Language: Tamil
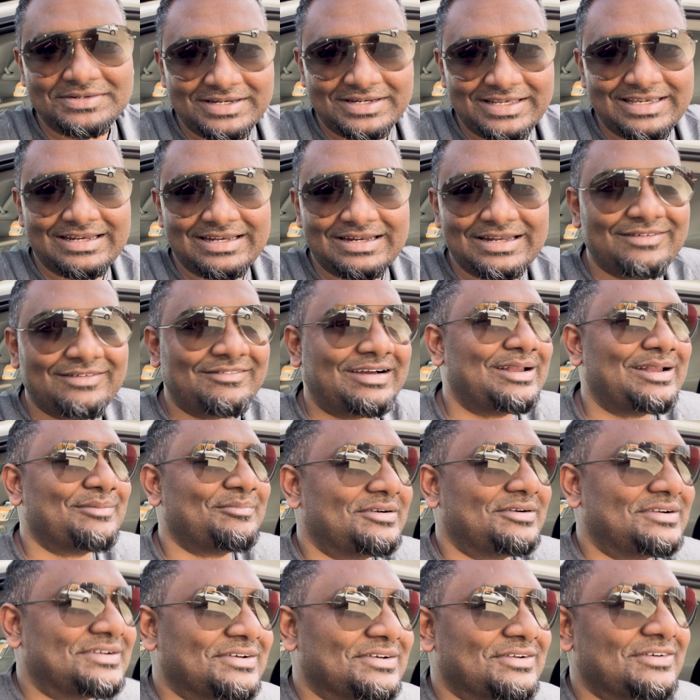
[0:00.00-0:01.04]
இன்றைக்கி என்ன வேலை
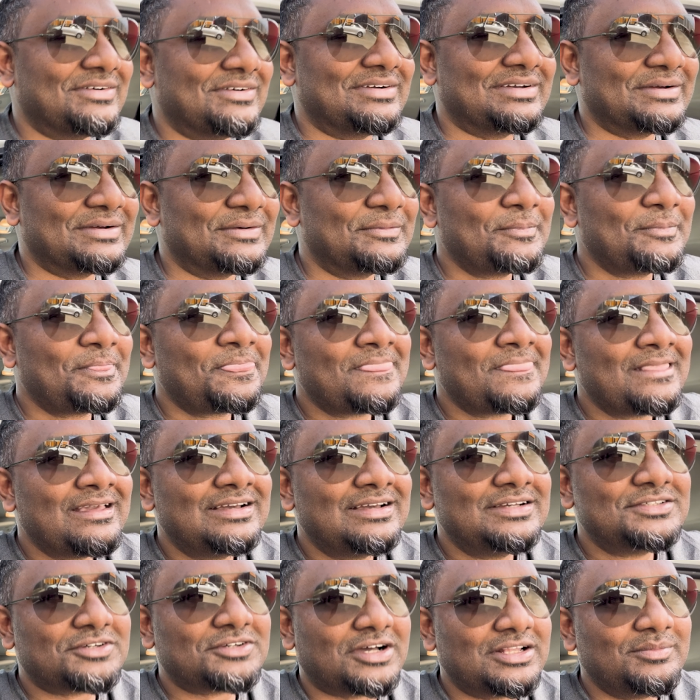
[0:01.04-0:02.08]
பண்ணிருக்கிறோன்ட்டு
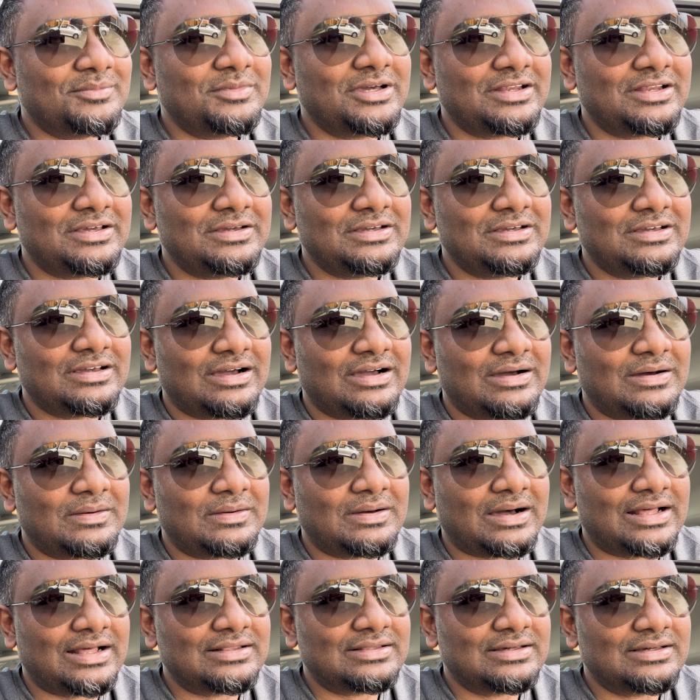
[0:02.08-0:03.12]
ஸோ அந்தமாரி uh,
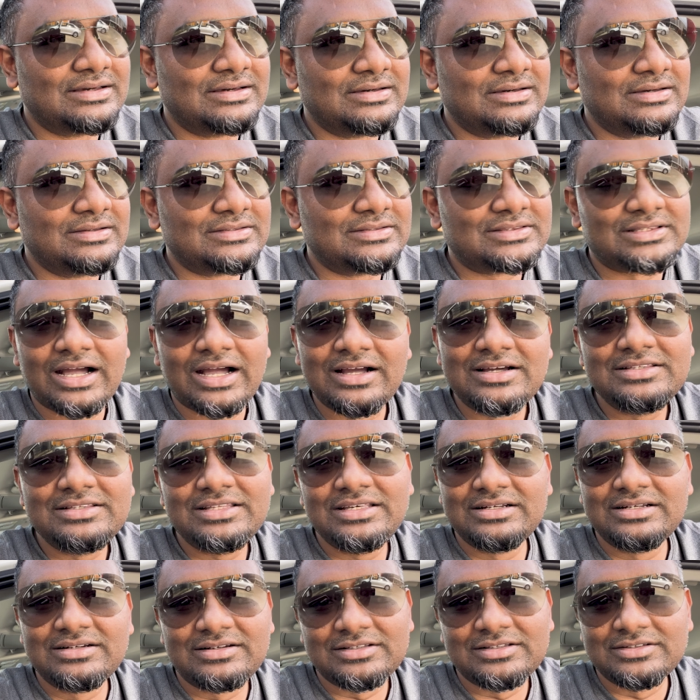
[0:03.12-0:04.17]
அந்த
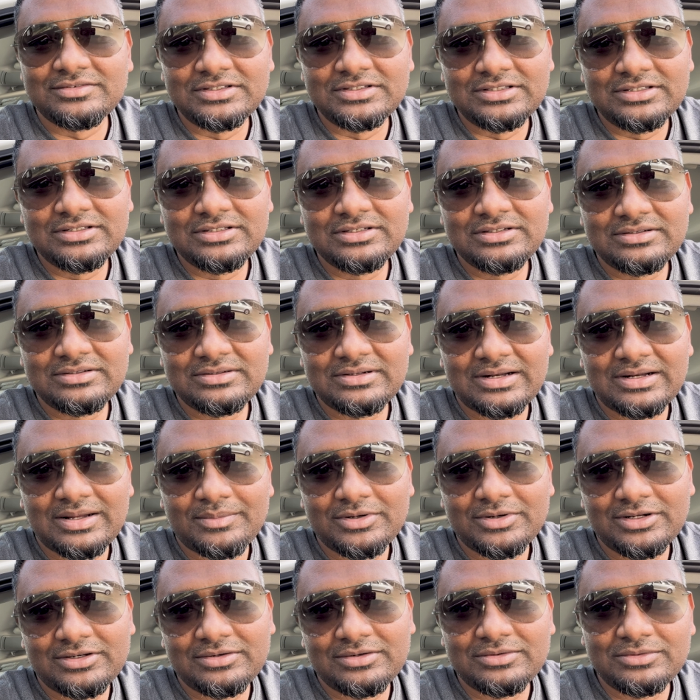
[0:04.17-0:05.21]
தகுதின்றது வந்து
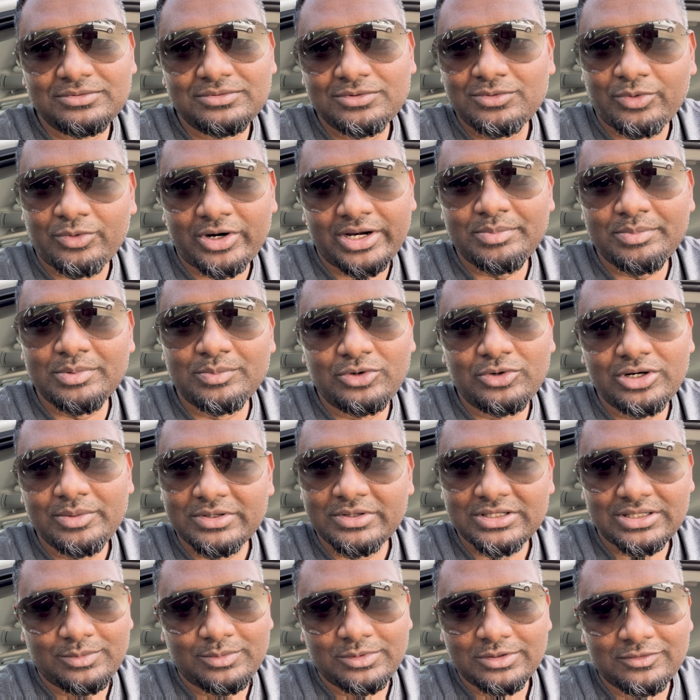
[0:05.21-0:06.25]
நம்மளுக்கு உழைப்பு
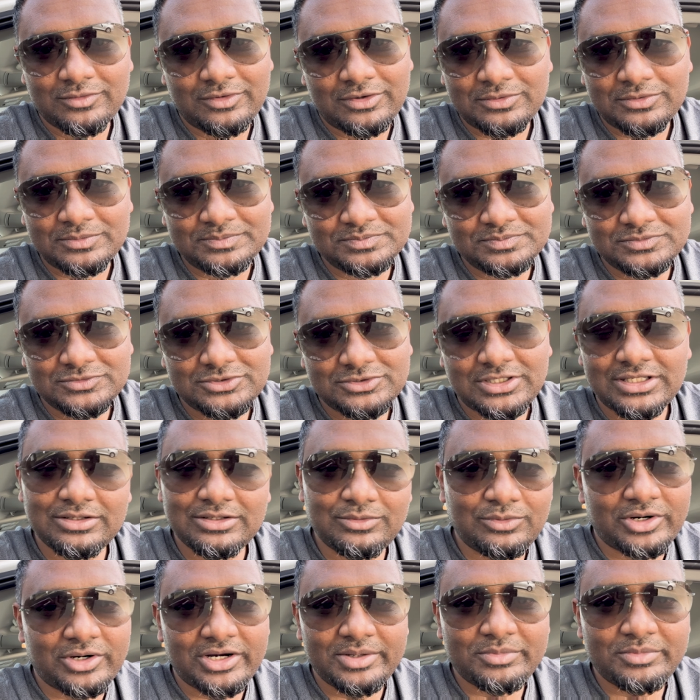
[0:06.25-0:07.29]
மூலிமா தான் நம்மளுக்கு வரும் ஸோ அந்த
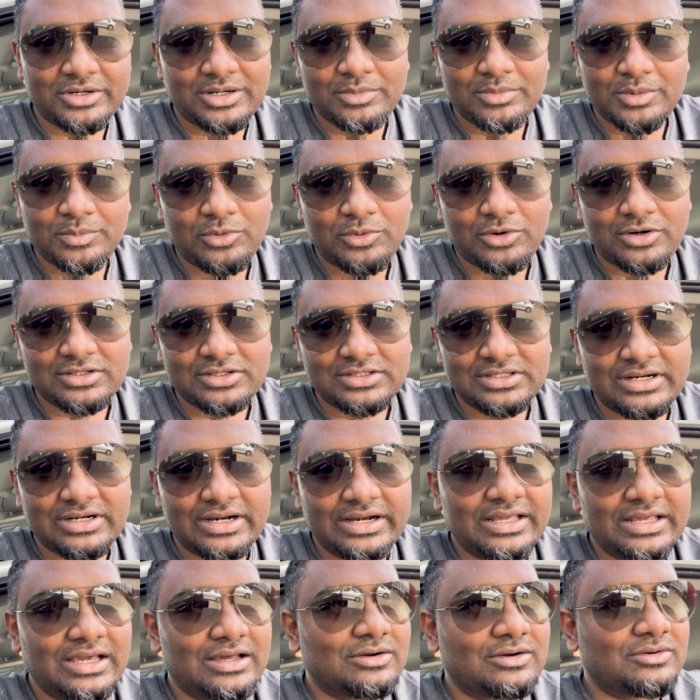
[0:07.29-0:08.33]
உழைப்பை நம்ம போடுறதுக்கு
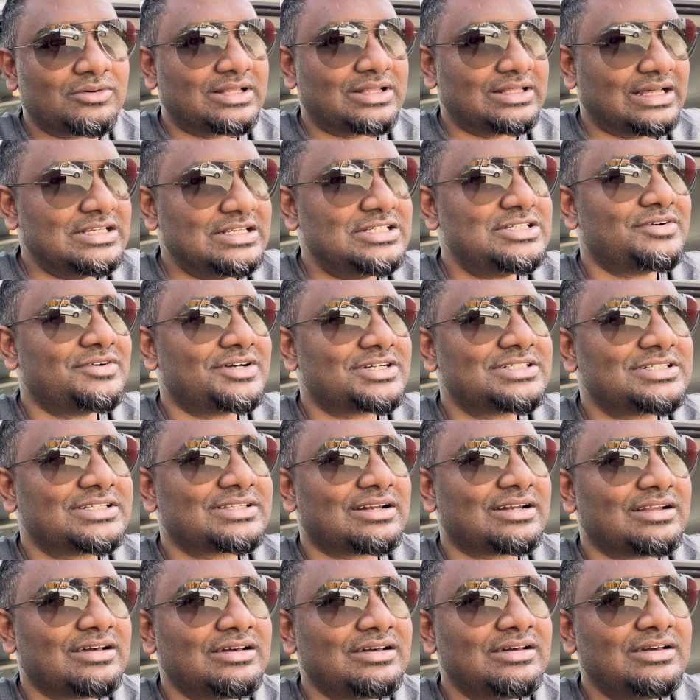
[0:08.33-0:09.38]
ரெடியாக இருக்கணும் அந்த அஞ்சு
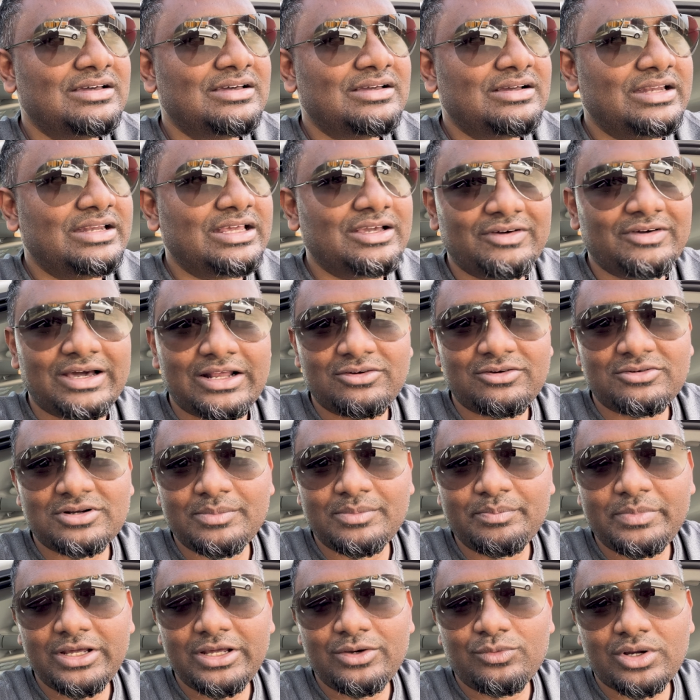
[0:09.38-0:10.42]
வருஷத்தில் நீங்கள் வேறு ஒரு
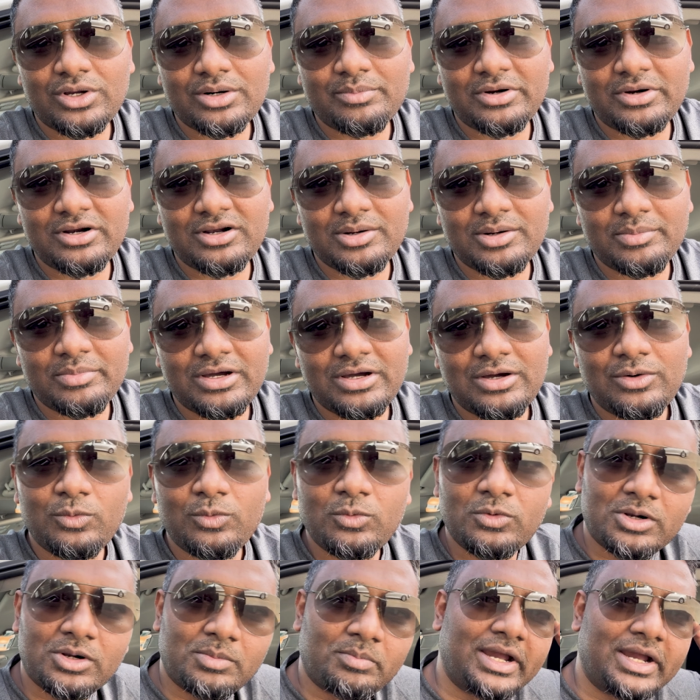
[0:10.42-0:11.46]
கம்பெனிக்கு ஒர்க் பண்ணுறப்ப
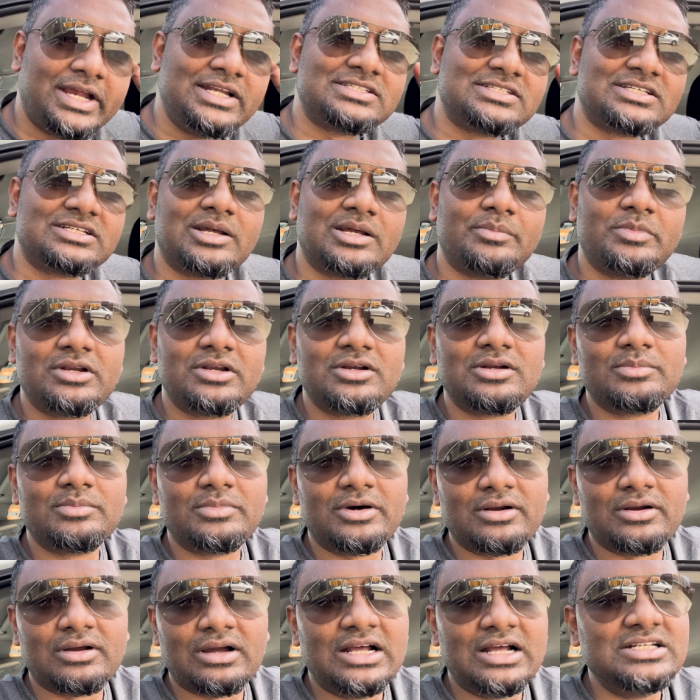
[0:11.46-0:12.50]
உங்களோட மைண்ட் செட் எப்படி இருக்குன்னு பாருங்கள்